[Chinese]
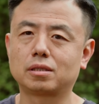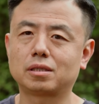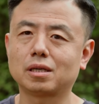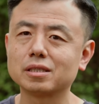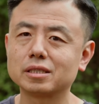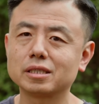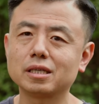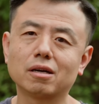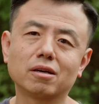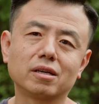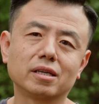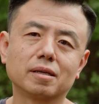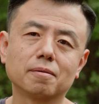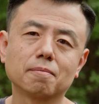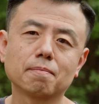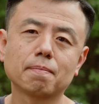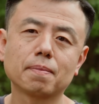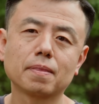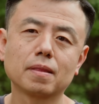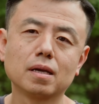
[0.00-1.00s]
相机而已。
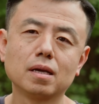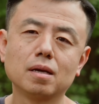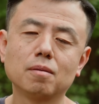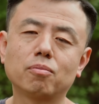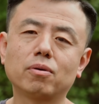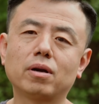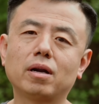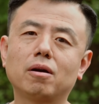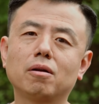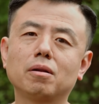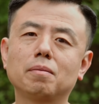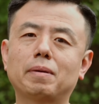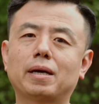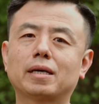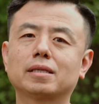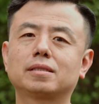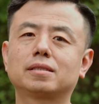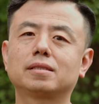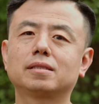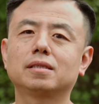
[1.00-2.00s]
不然，奥林
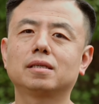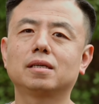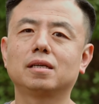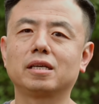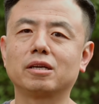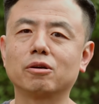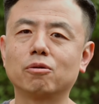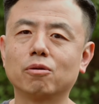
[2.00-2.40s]
巴斯、理